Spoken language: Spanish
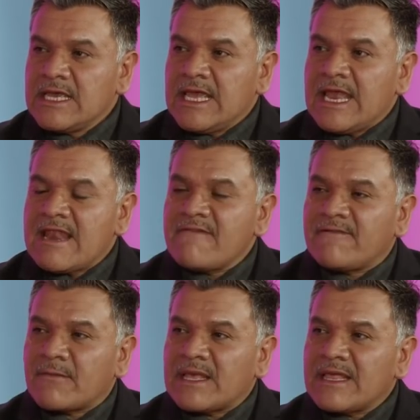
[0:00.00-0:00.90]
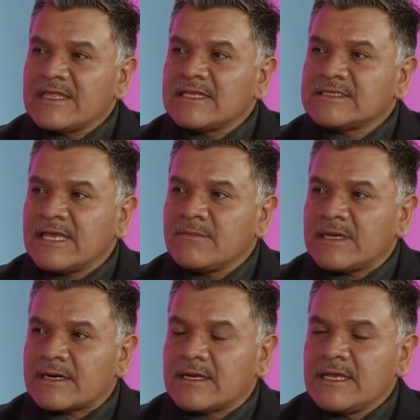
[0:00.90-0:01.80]
En la enfermedad de
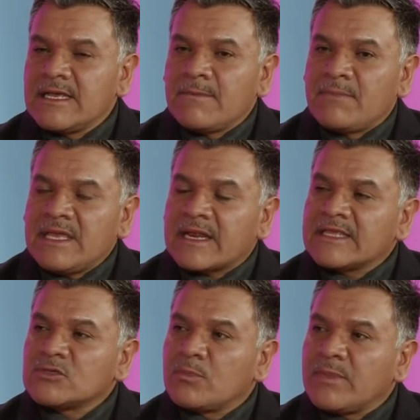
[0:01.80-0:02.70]
Alzheimer pierde su